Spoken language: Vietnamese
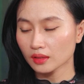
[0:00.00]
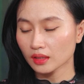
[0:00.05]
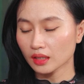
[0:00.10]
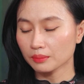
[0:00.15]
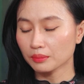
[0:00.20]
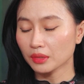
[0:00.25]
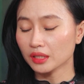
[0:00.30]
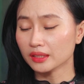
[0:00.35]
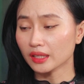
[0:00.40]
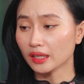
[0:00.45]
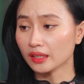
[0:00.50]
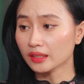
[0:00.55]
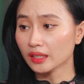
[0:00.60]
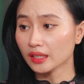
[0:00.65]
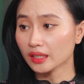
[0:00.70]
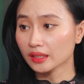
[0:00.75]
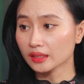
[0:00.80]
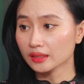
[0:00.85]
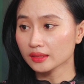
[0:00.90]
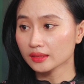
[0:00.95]
Anh bình tĩnh
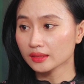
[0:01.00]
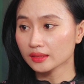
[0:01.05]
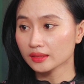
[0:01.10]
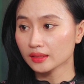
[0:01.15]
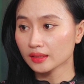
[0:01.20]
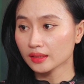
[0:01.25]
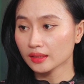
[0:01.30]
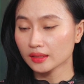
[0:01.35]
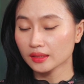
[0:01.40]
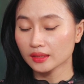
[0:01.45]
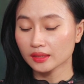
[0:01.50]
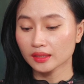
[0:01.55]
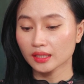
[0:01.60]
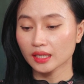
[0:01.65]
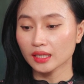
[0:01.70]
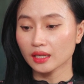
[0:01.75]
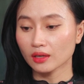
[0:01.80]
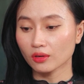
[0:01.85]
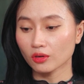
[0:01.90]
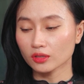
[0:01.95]
đi.
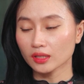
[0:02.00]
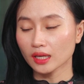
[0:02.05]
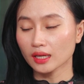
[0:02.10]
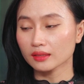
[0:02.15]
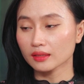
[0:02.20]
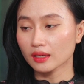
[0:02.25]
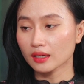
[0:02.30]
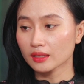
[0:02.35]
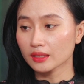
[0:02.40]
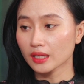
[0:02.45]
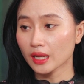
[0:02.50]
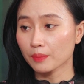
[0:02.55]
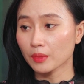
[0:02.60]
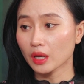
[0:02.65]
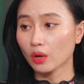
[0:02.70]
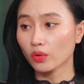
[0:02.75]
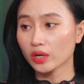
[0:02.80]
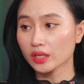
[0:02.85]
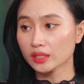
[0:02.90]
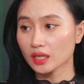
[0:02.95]
Khi nào cô ta tới thì em
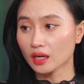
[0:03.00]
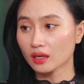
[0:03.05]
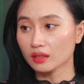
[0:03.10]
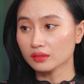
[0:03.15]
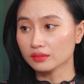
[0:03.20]
giải quyết cho.